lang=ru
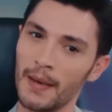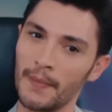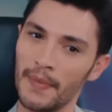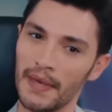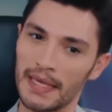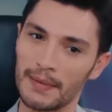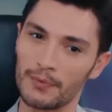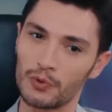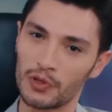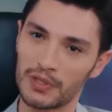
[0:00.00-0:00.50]

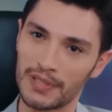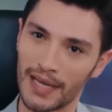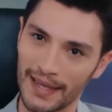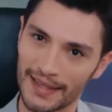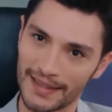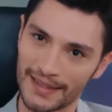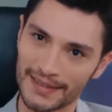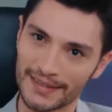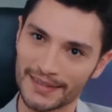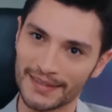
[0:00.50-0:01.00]
Можно ли
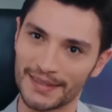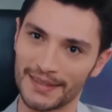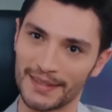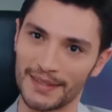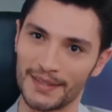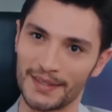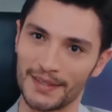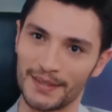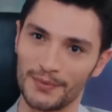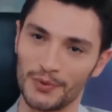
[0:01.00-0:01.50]
узнать
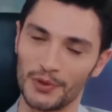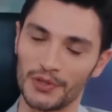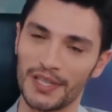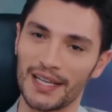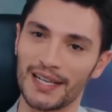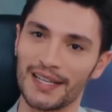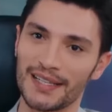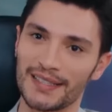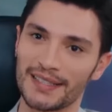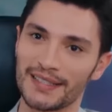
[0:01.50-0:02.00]
имена
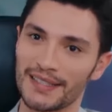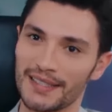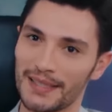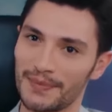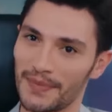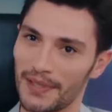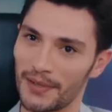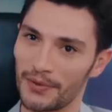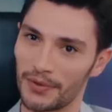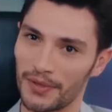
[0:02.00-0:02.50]
лиц, с
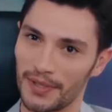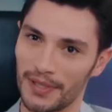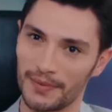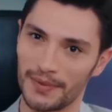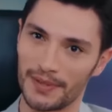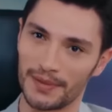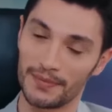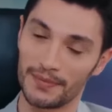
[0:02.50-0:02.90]
которыми вы